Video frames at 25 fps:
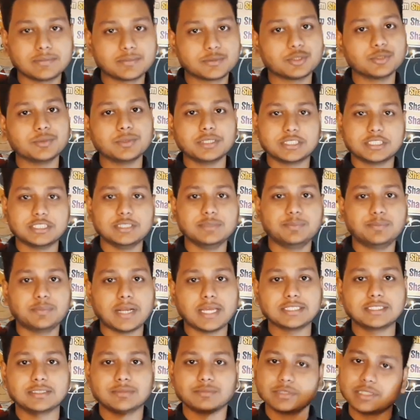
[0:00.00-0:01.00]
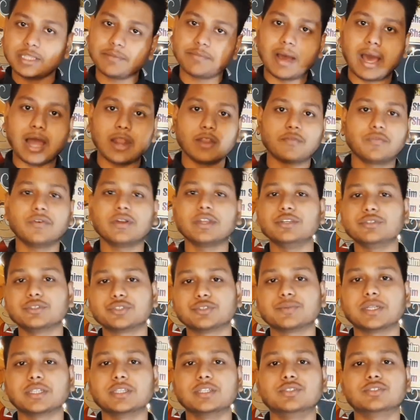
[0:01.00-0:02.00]
খুবই চিপ প্রাইসের মধ্যে ভালো ফোন
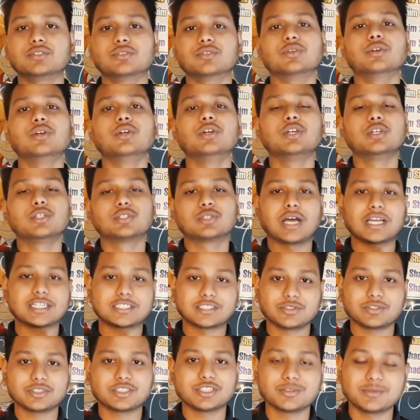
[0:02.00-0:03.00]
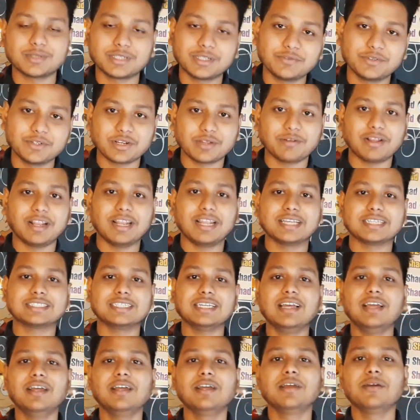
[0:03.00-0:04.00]
ইউটিউবারদের জন্য সো আশা করছি তোমাদের ভিডিওটা ভালো লেগেছে
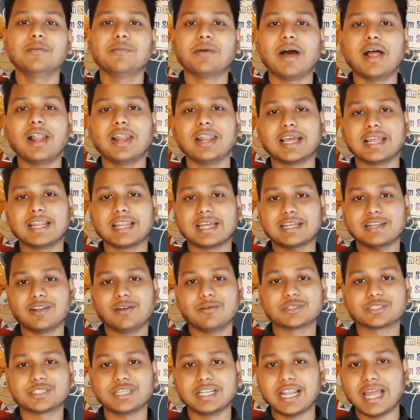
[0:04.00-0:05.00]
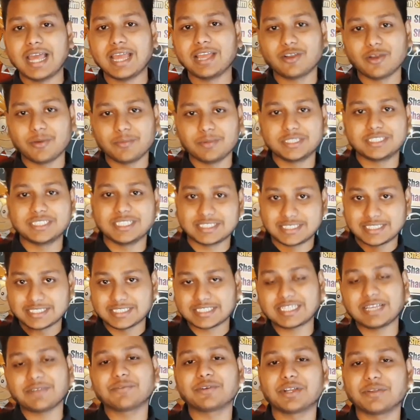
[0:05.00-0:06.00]
ভালো লাগলে একটা অবশ্যই লাইক কমেন্ট শেয়ার
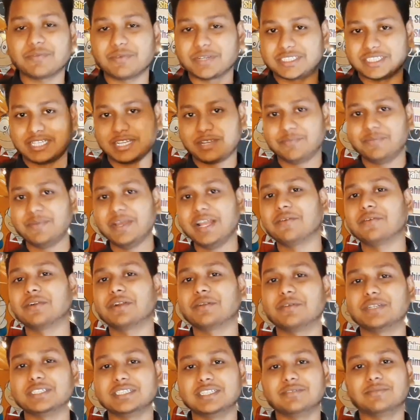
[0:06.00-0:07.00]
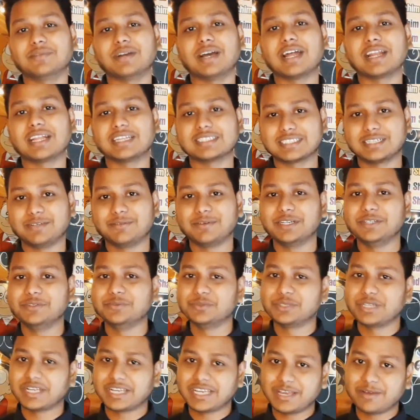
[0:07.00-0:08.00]
সাবস্ক্রাইব করে পাশে থাকা বেল এখন বাজিয়ে দিবা আর আজকে আমার
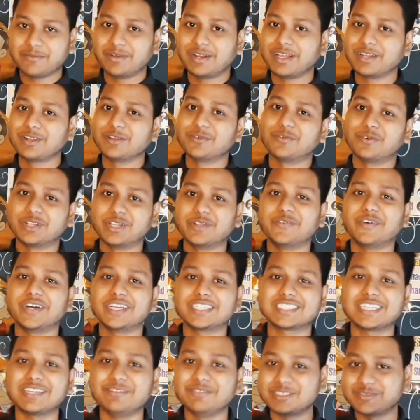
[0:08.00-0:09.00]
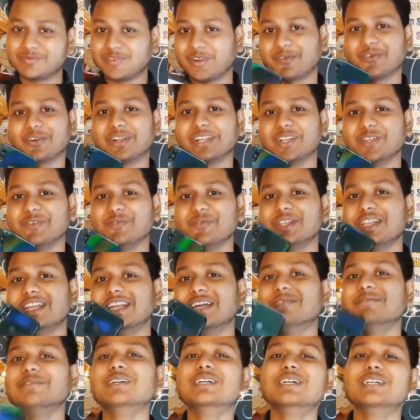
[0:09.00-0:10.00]
রিভিউটা কেমন লাগলো ফর দ্য ফার্স্ট টাইম স্মার্টফোনে রিভিউ
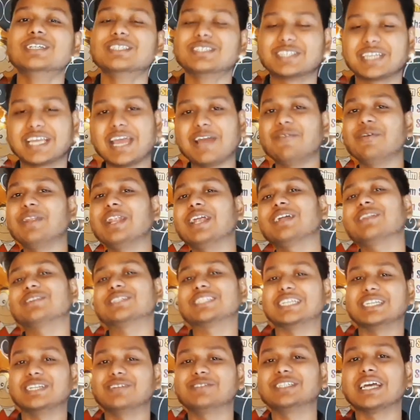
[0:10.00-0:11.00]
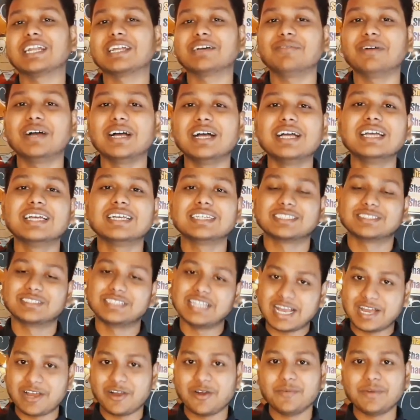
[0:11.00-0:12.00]
দিলাম তো কেমন লাগলো সেটাও জানাবা তো
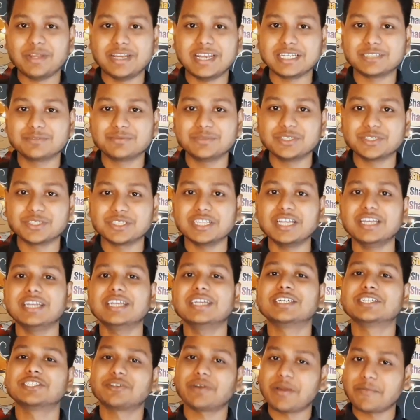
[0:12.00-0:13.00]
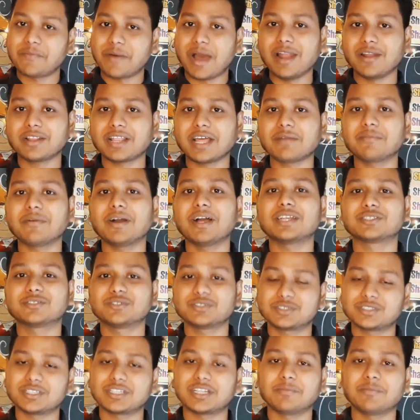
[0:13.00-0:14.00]
দেখা হবে নেক্সট ভিডিওতে সবাই ভালো থাকবা
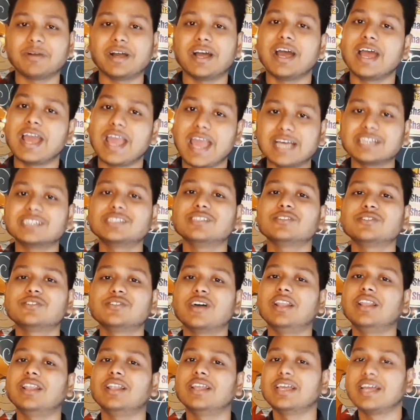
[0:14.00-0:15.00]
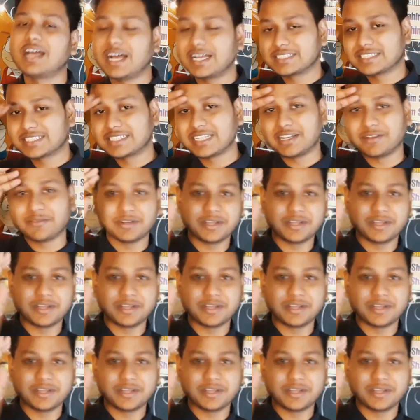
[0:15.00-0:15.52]
সুস্থ থাকবা অ্যাজ ইউজুয়াল আসসালামু